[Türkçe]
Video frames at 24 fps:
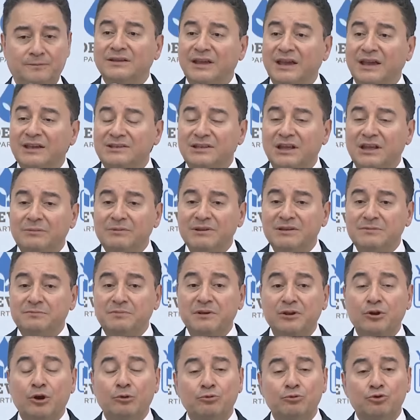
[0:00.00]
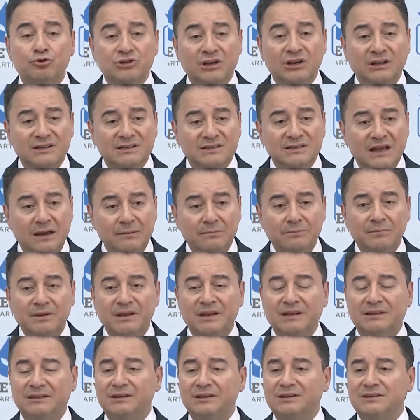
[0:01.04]
Gençlerimiz bir ömür çalışsam
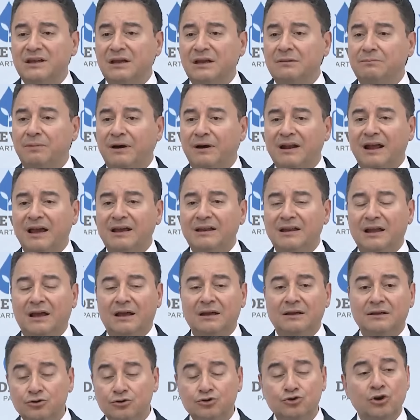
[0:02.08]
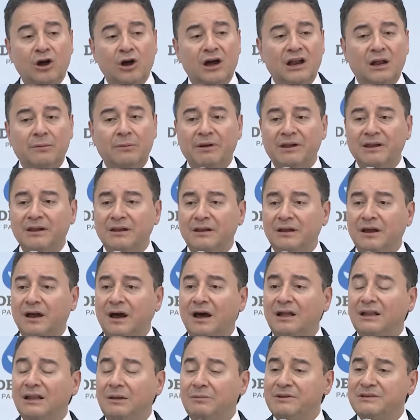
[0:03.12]
biriktireceğim parayla şu arabayı
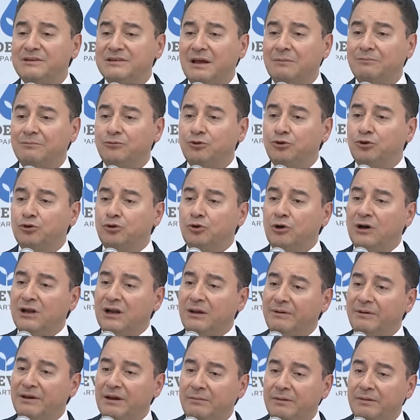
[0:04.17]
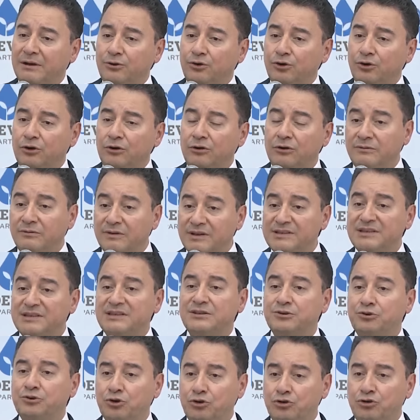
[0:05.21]
alamayacağım diyor. O arabaya bakıyor ve
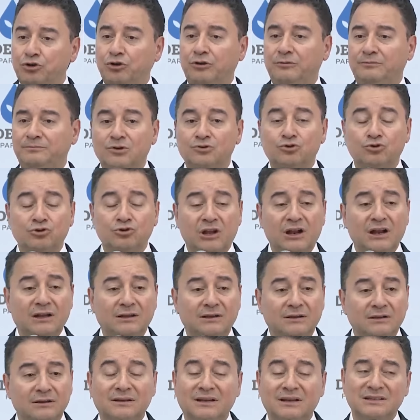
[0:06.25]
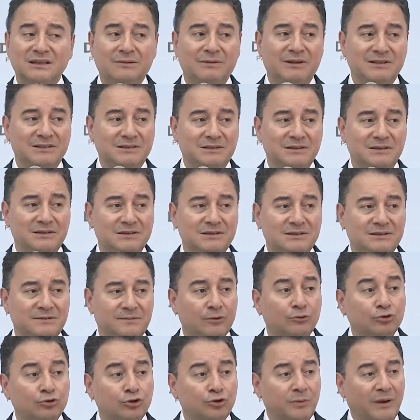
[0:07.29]
sizi görüyor susarak kaçamazsınız.
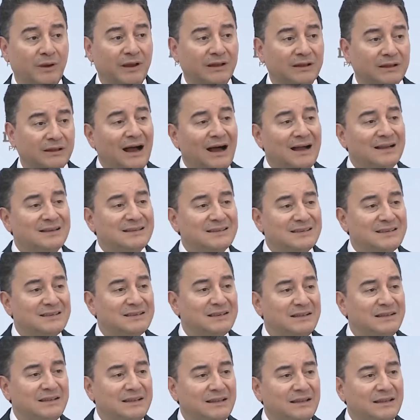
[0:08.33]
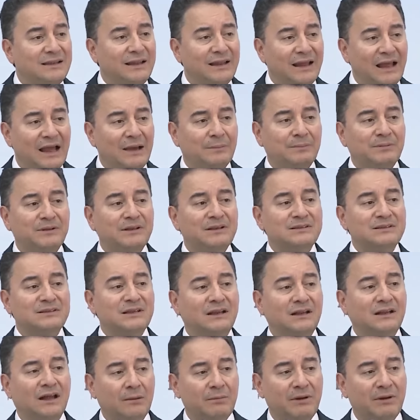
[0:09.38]
Unutmayın halk sizin ne
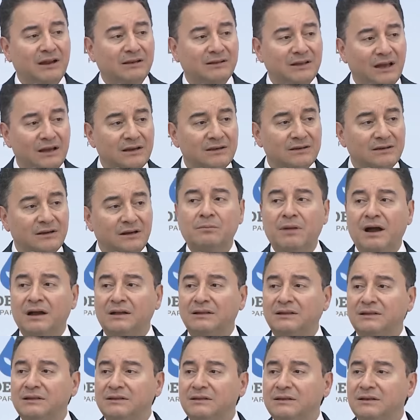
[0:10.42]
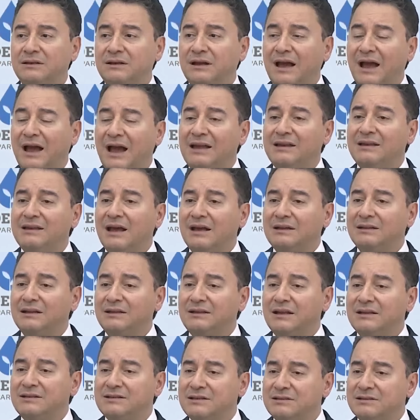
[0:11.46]
yaptığınızdan haberdar. Baktığı her yerde
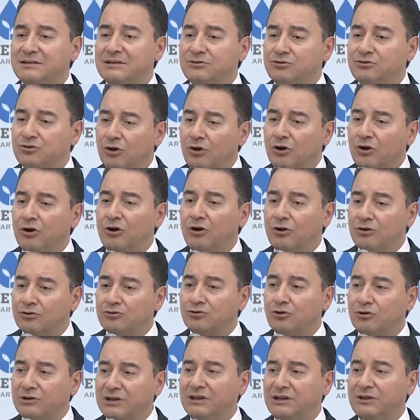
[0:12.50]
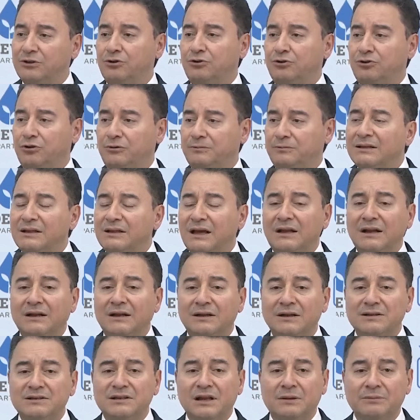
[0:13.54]
de sizi çok çok iyi görüyor. Değerli
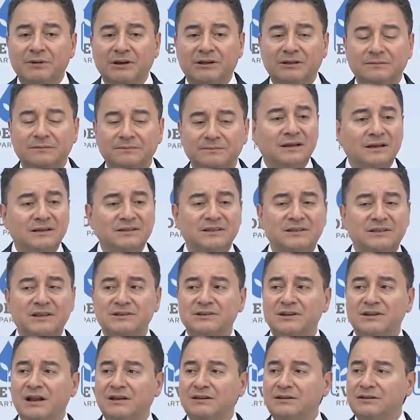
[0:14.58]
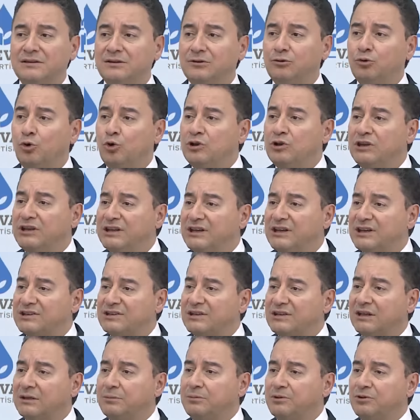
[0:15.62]
arkadaşlar bakın gazeteciler 12
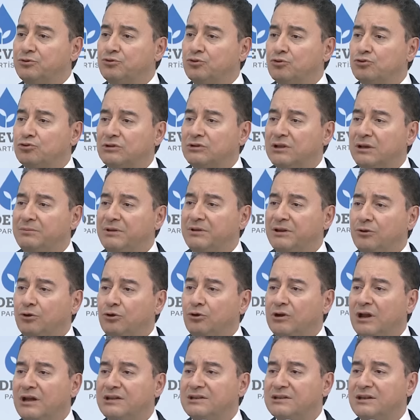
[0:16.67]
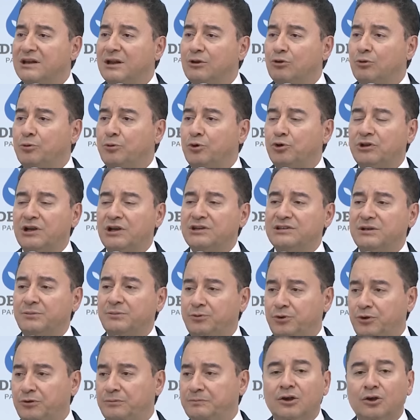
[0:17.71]
yaşındaki bir çocukla bir öğrenciyle röportaj
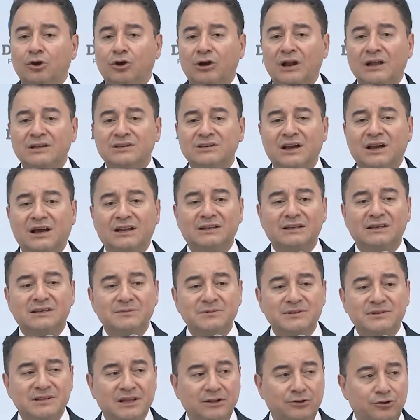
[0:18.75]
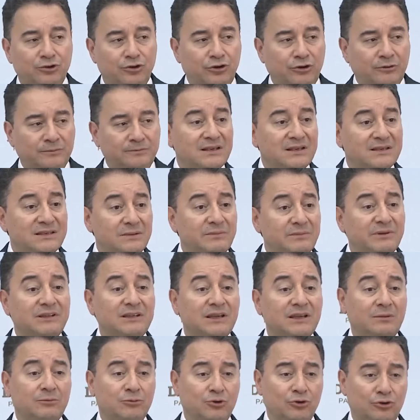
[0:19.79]
yapıyor. Öğrenci kardeşimiz ne diyor? Simit
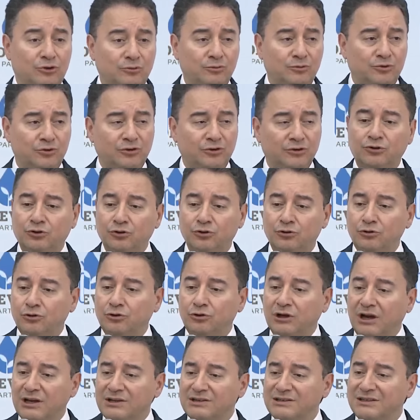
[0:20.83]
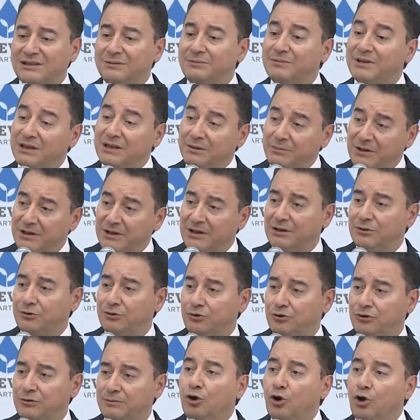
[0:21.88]
yemiyorum diyor. Günlük karşılığım 20 lira
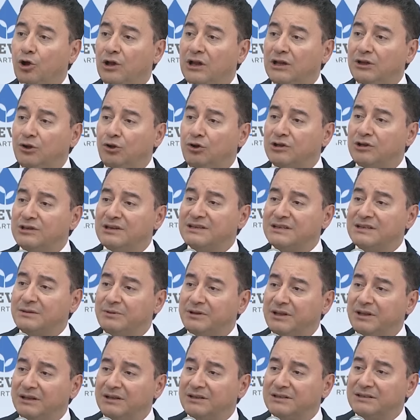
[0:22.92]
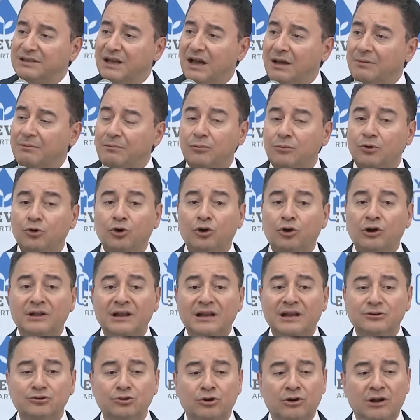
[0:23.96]
diyor. Öğleden önce simit alırsam
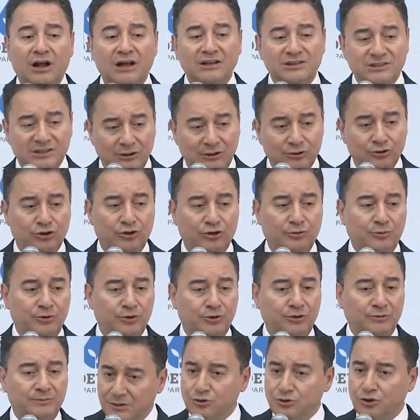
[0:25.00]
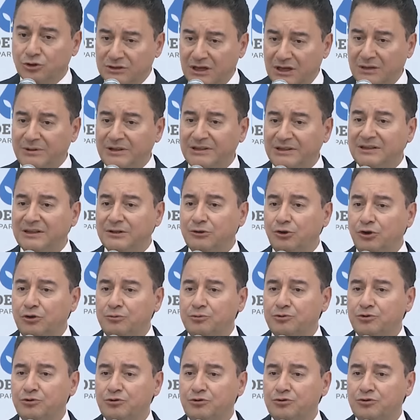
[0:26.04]
öğleden sonra aç kalıyorum diyor. Sosyal medyada
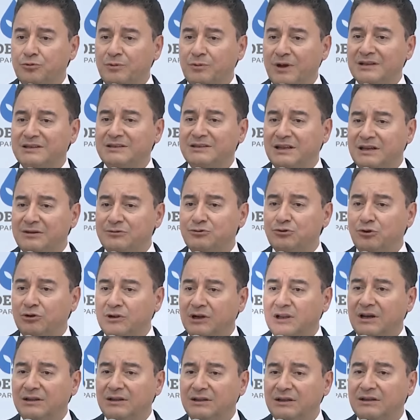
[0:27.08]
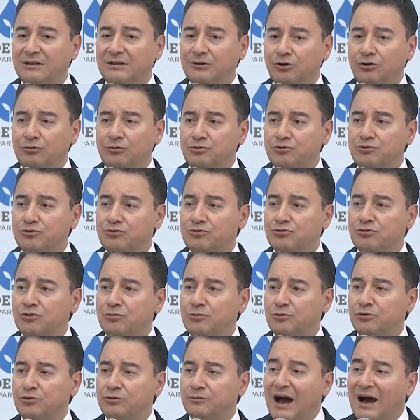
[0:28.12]
görmüşsünüzdür. Bazı televizyon kanallarında görmüşsünüzdür
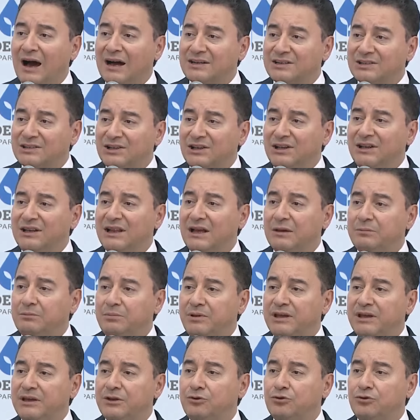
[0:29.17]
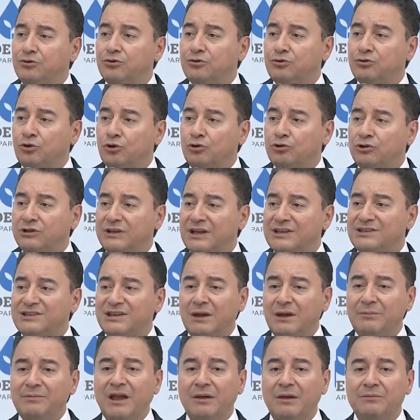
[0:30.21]
bunu. Harçlığıyla bir günü tok
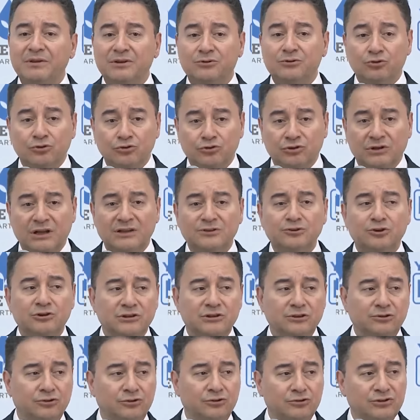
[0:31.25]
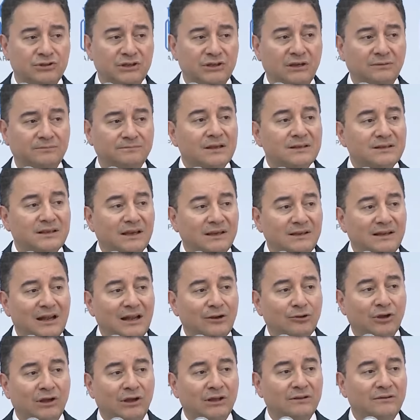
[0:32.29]
geçiremeyen bir çocuktan söz ediyoruz ya. Sayın
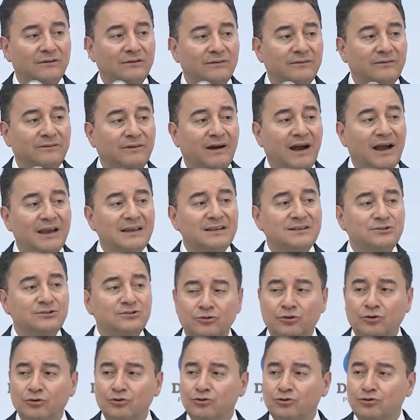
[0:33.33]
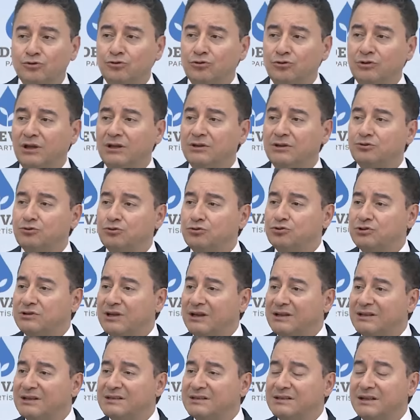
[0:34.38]
Erdoğan faiz konusunda
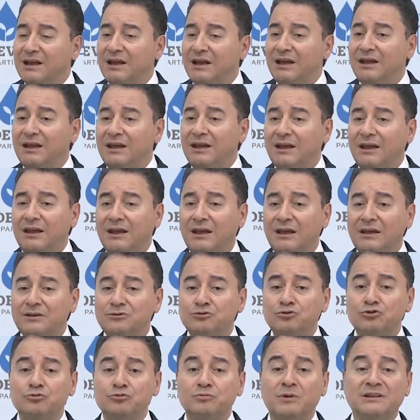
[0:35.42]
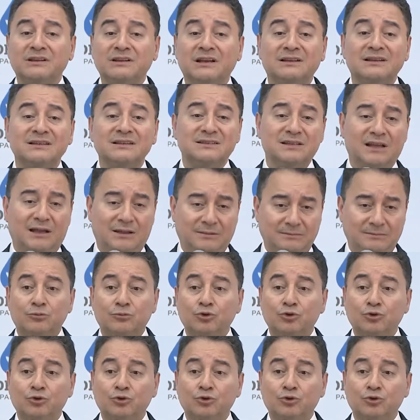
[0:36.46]
sussanız ne, susmasanız ne?